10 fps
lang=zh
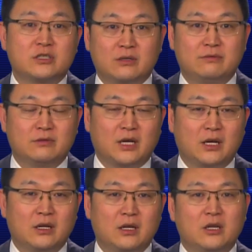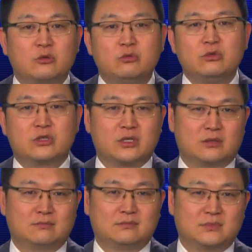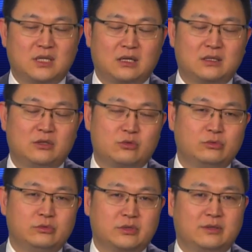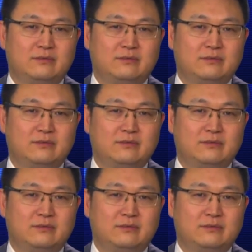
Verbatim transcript: 政府了。于是当地中共政